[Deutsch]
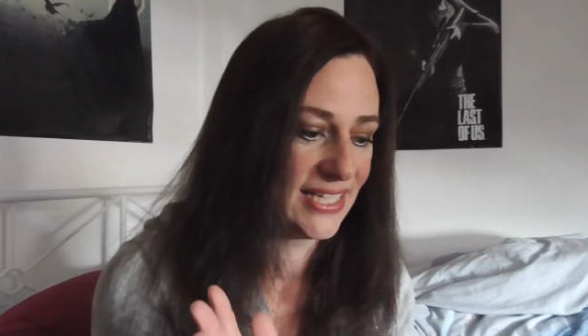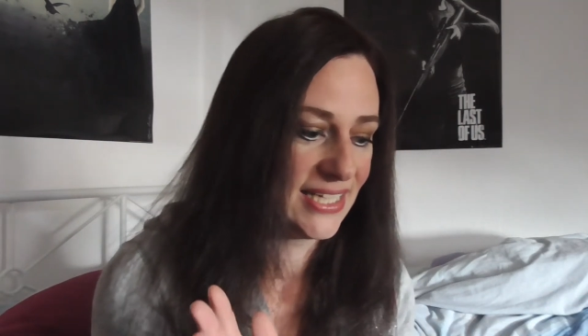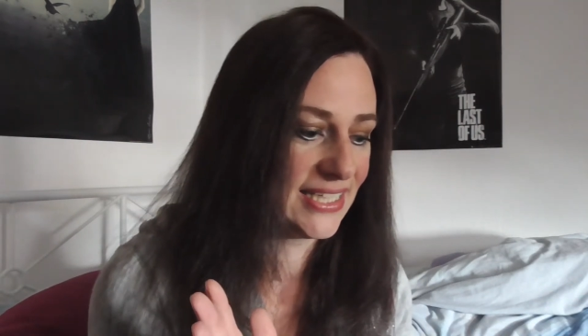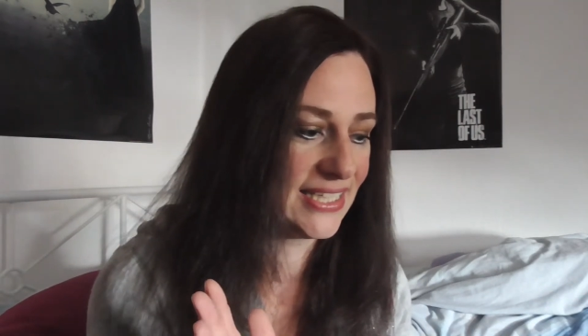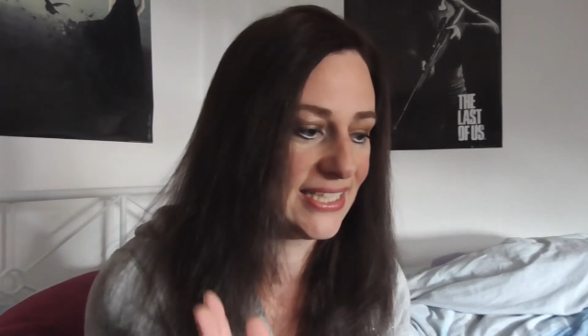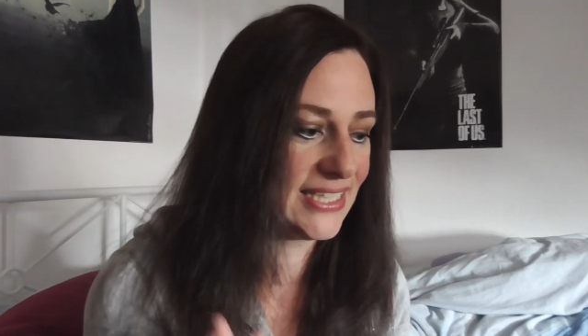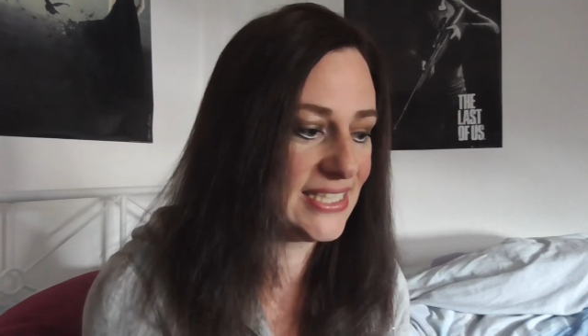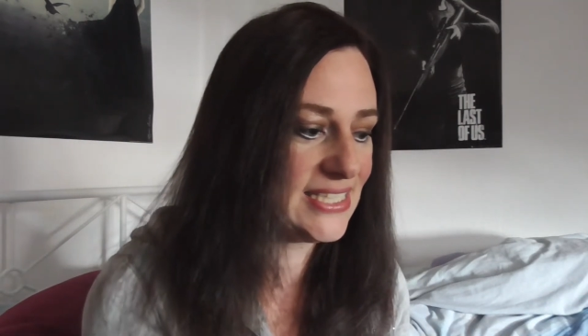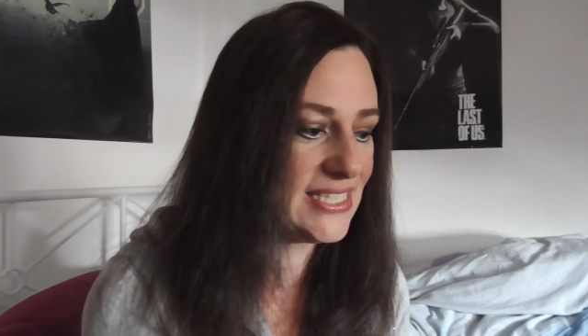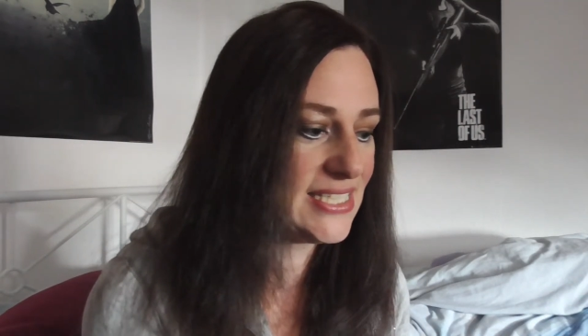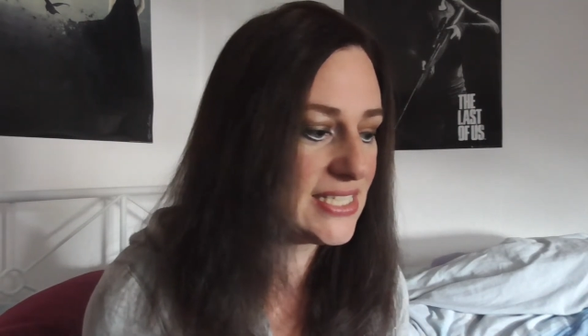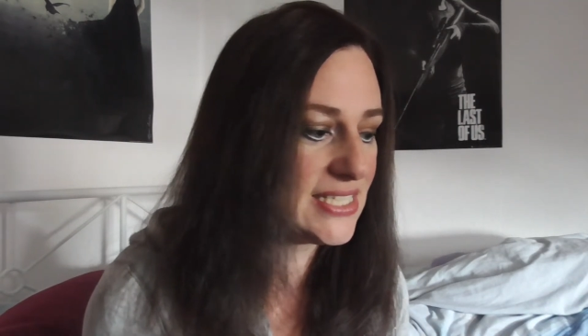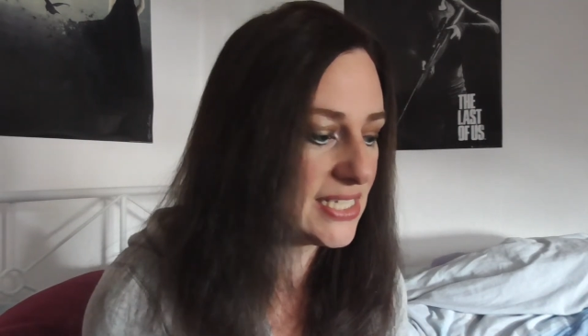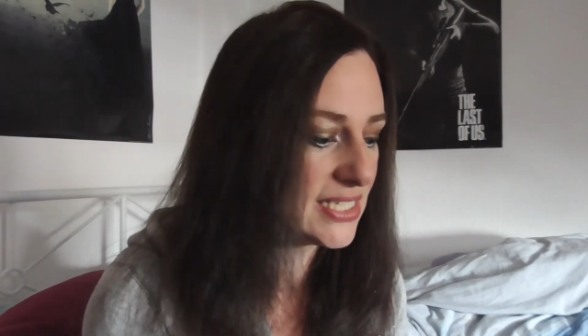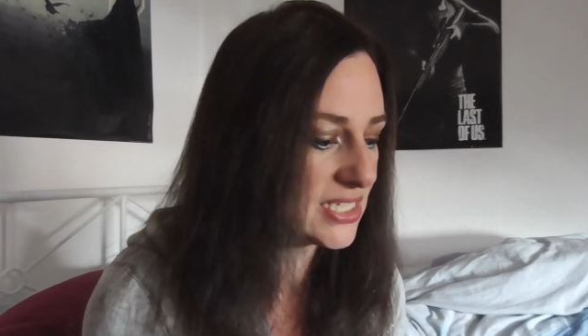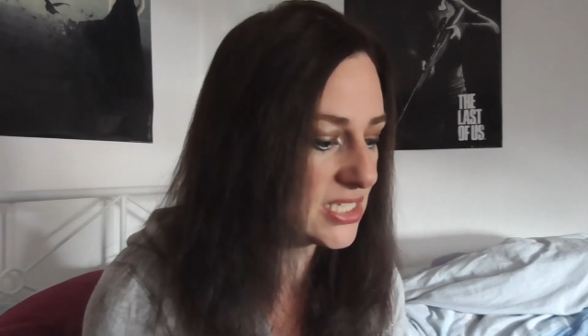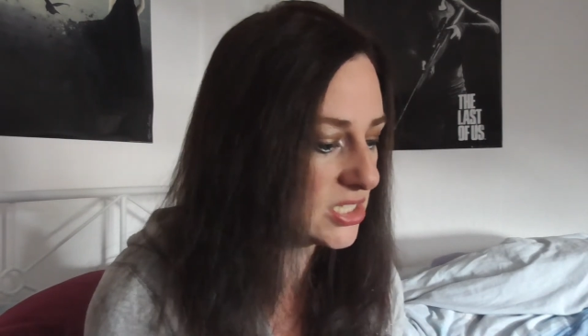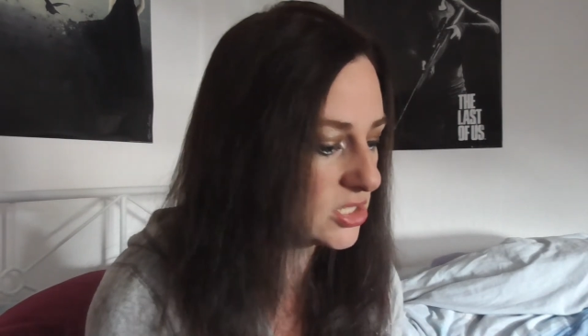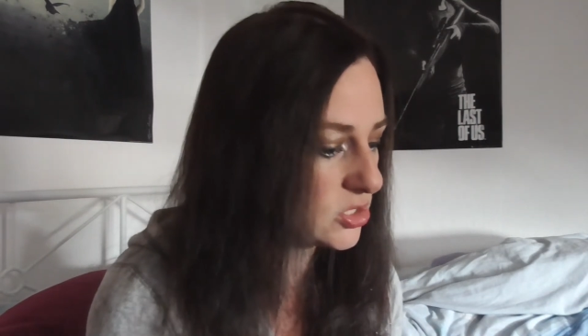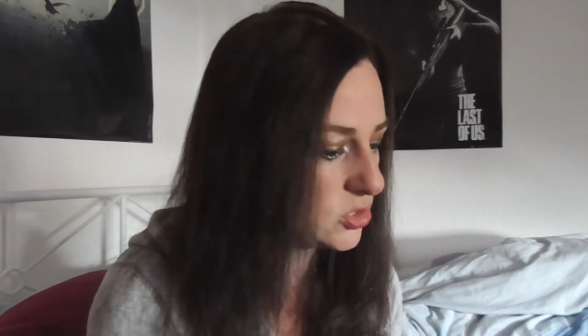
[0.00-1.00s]

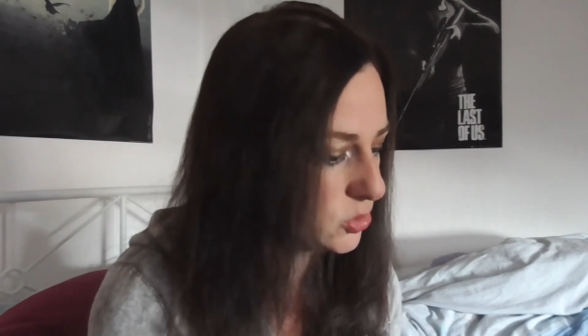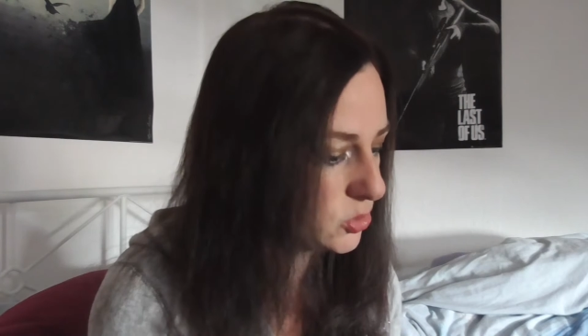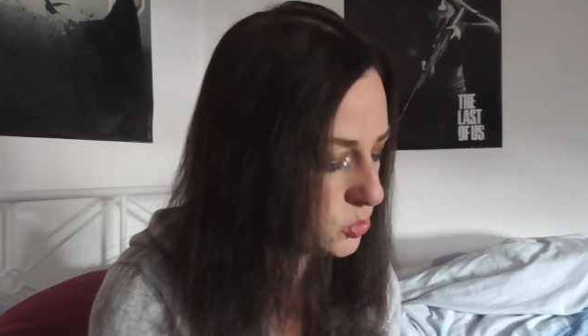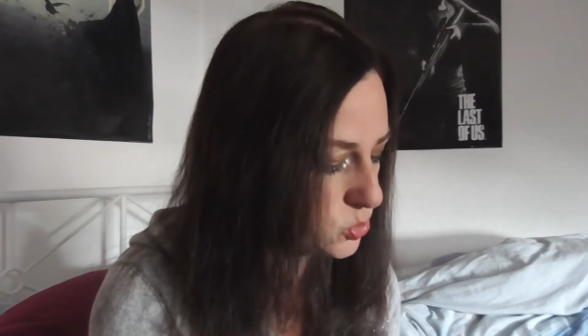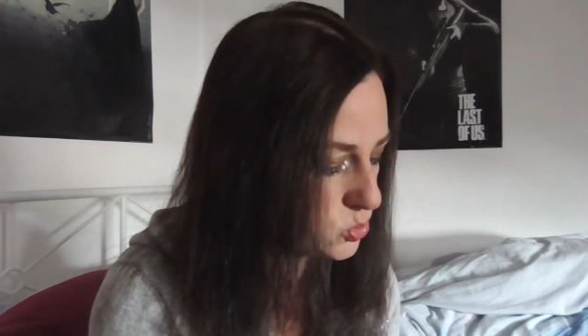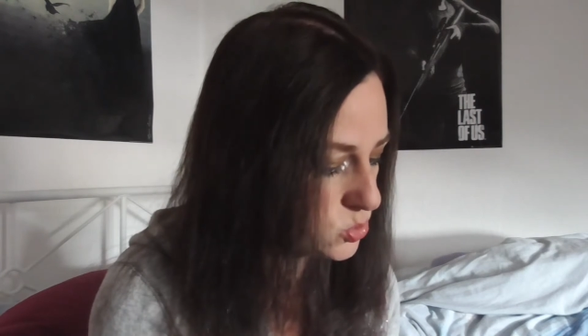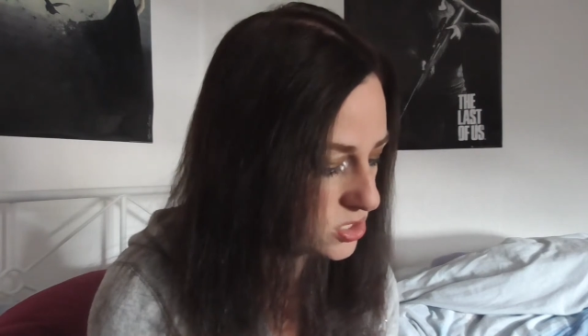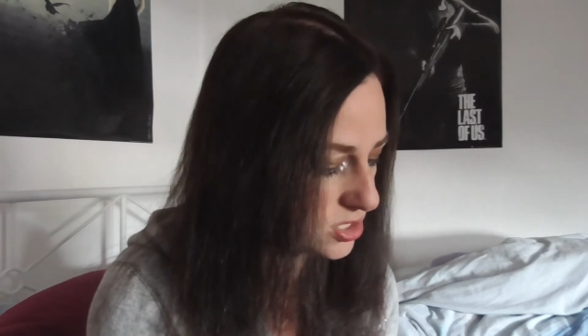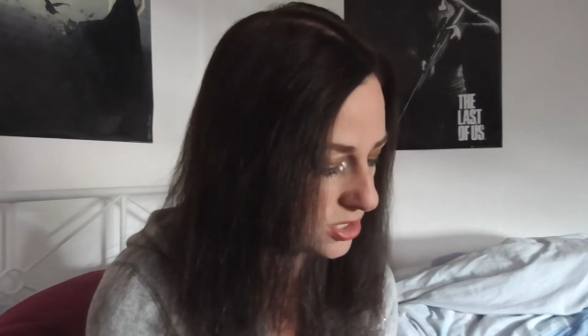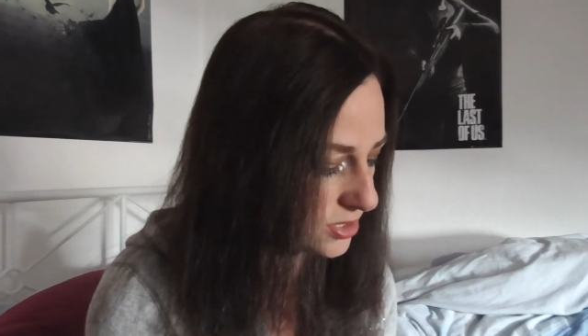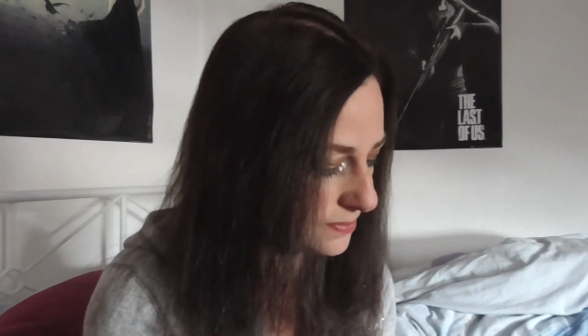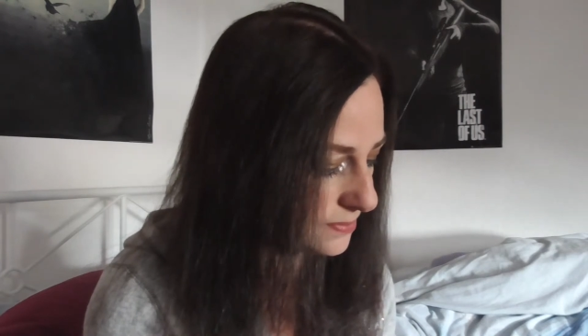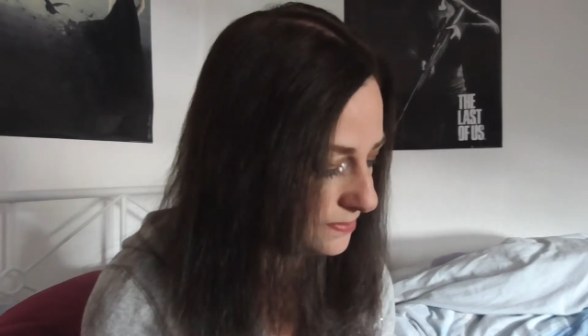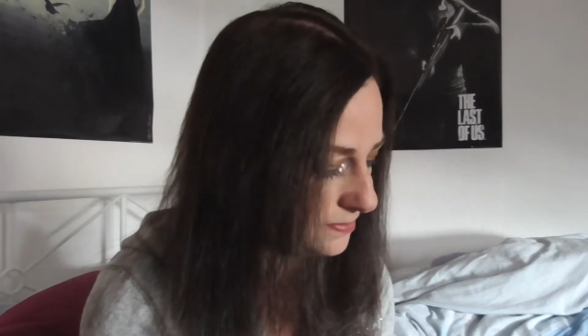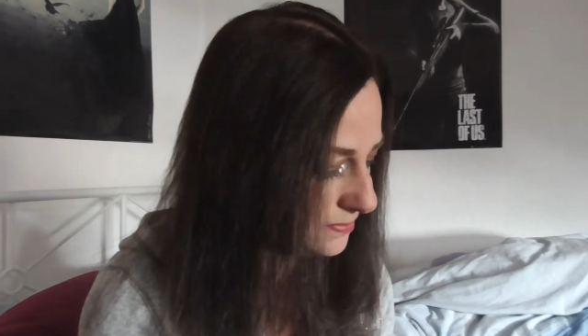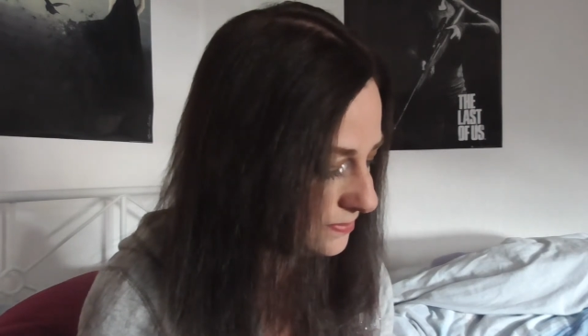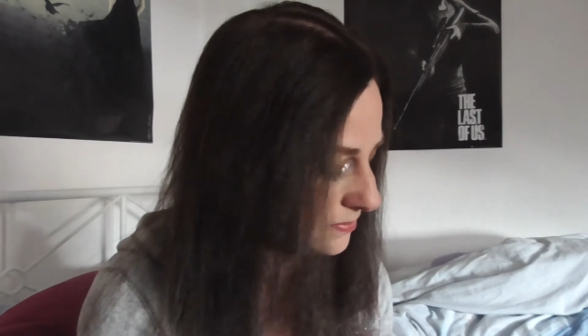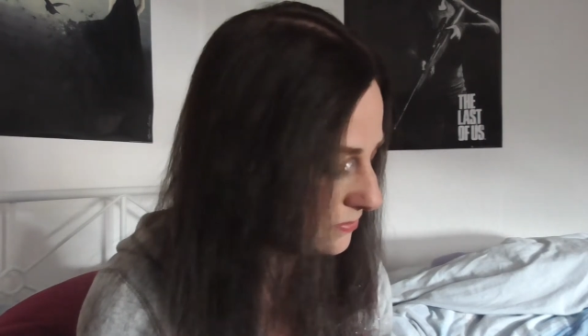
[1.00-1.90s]
richtig Coolem,